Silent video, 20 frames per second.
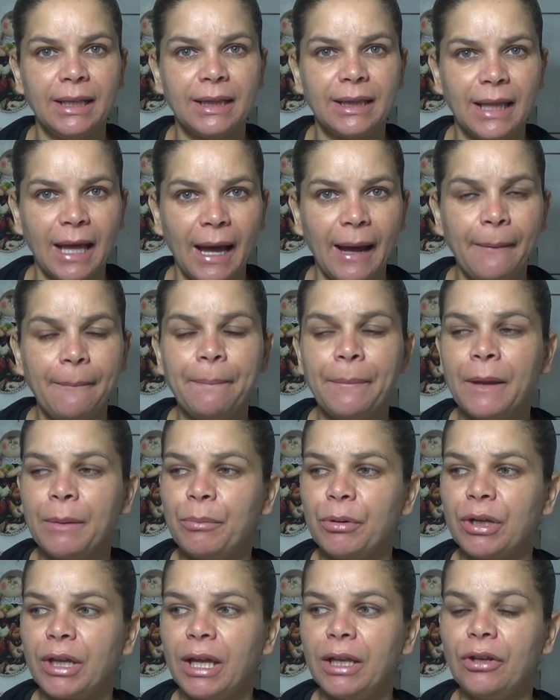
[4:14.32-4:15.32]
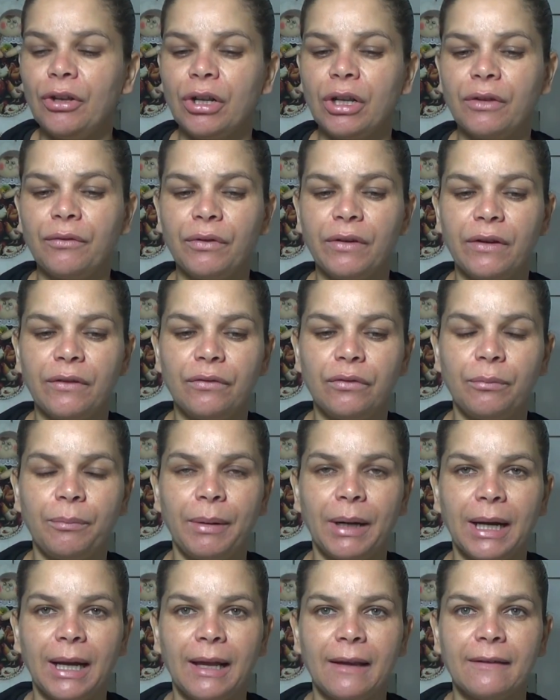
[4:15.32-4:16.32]
tá? Porque aí na hora que você for
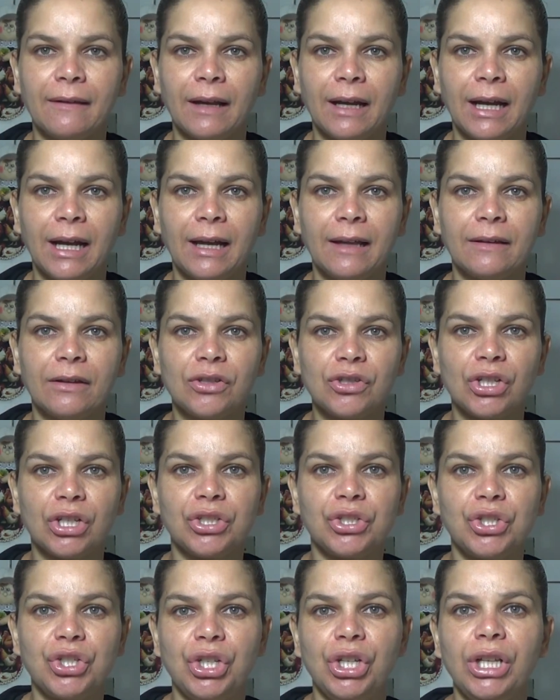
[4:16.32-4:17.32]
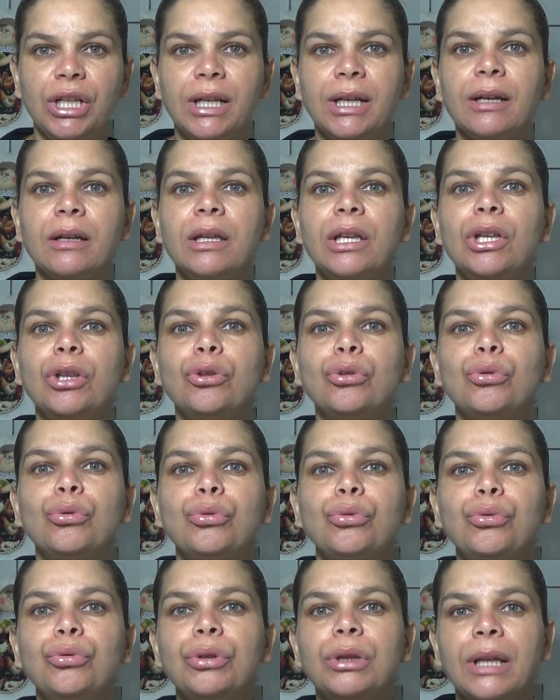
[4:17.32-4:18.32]
pagar, sacar, você já tira e
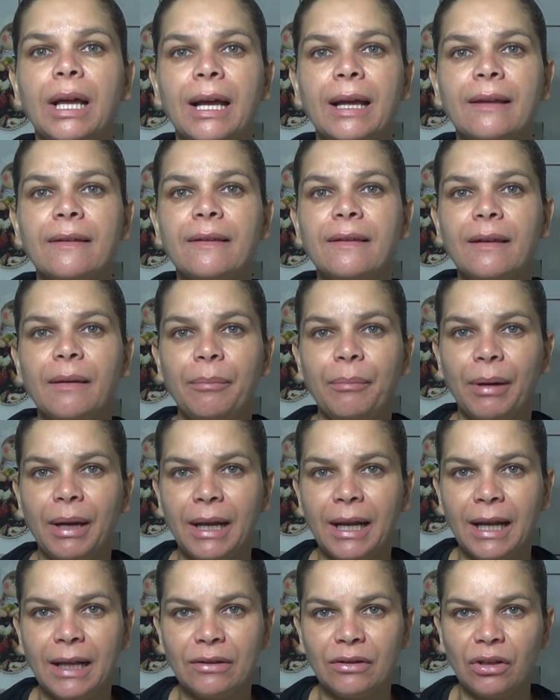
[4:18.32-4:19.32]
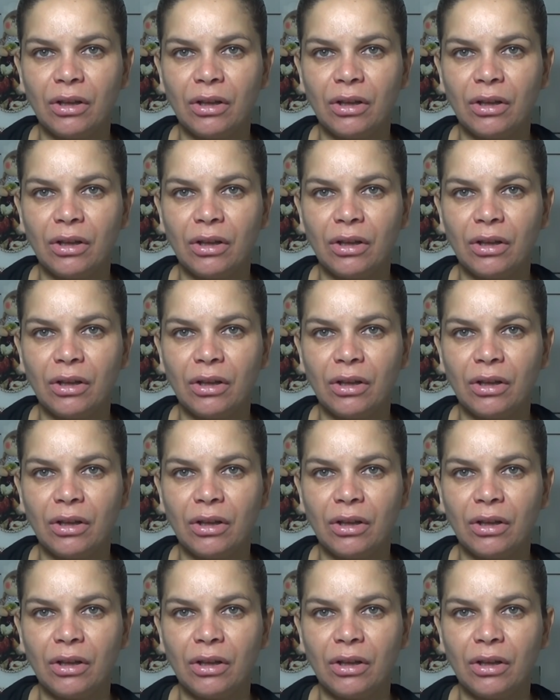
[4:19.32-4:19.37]
tudo tá separado.